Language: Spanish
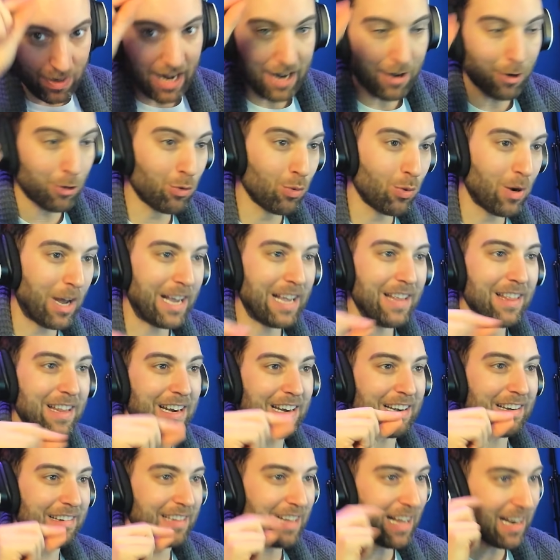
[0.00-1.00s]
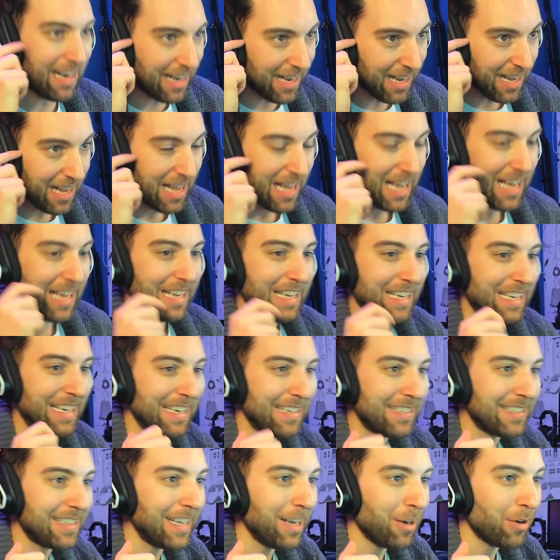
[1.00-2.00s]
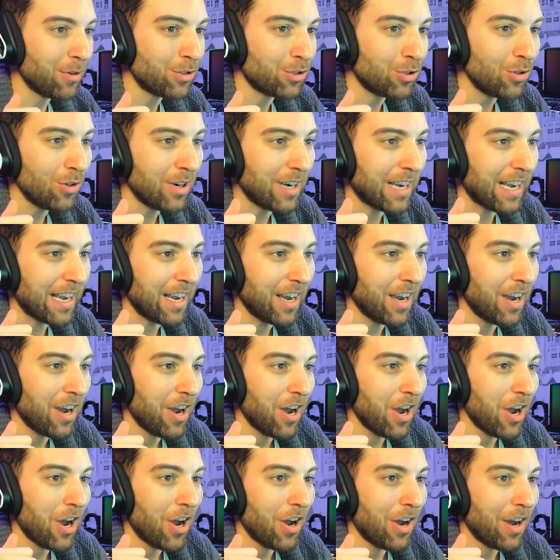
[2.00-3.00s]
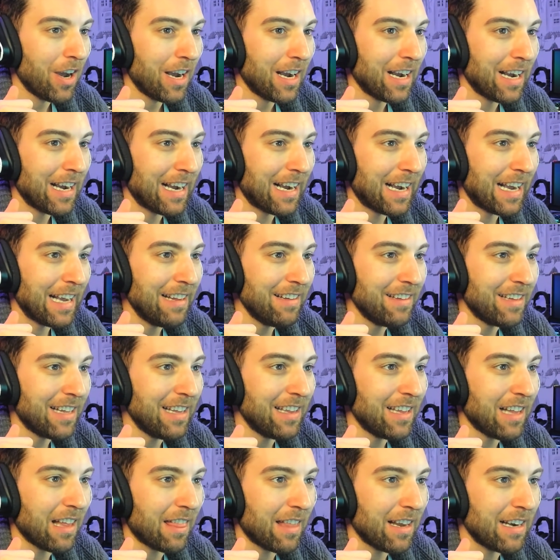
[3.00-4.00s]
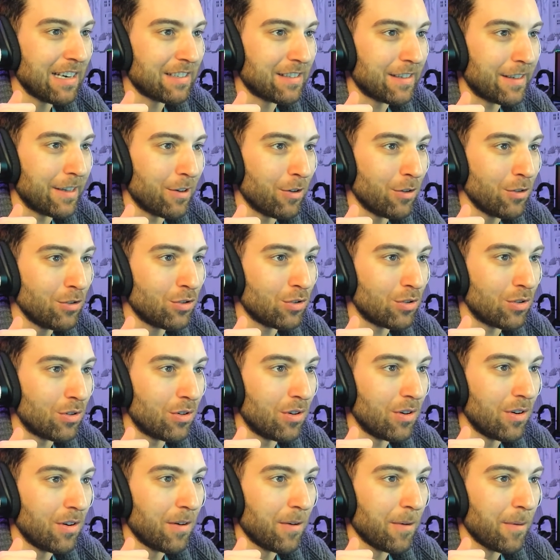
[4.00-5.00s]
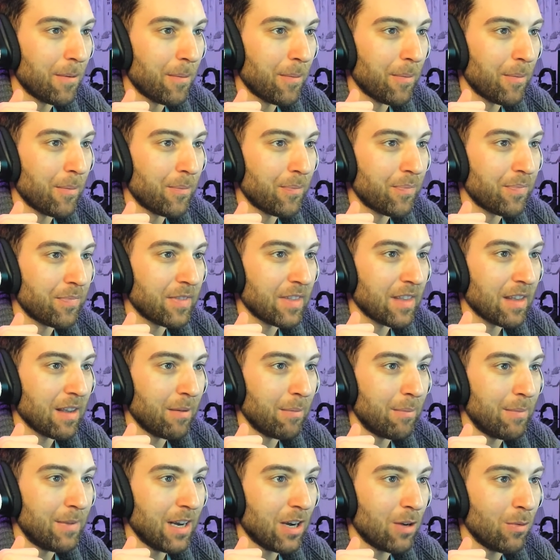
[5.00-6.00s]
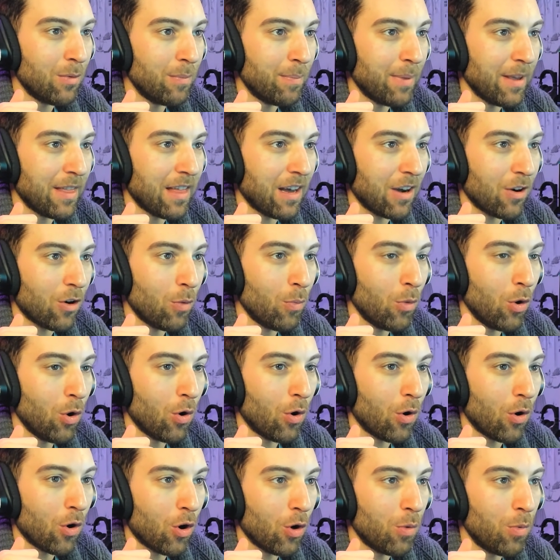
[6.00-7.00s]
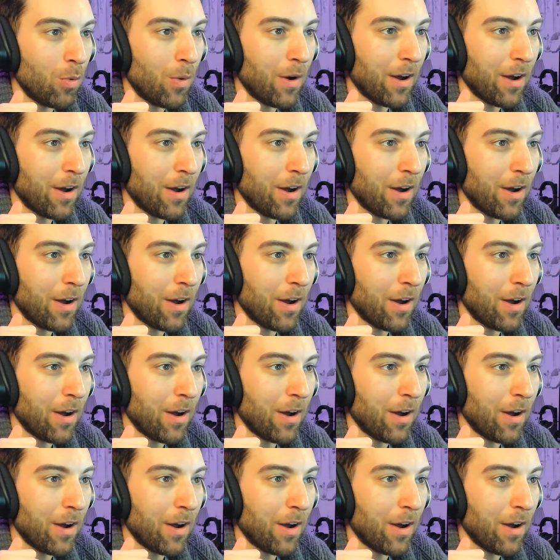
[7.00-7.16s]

rotura ahí del cristal, ¿eh? Y este oso, ¿Qué intenta hacer este oso? Mira cómo empieza... cómo va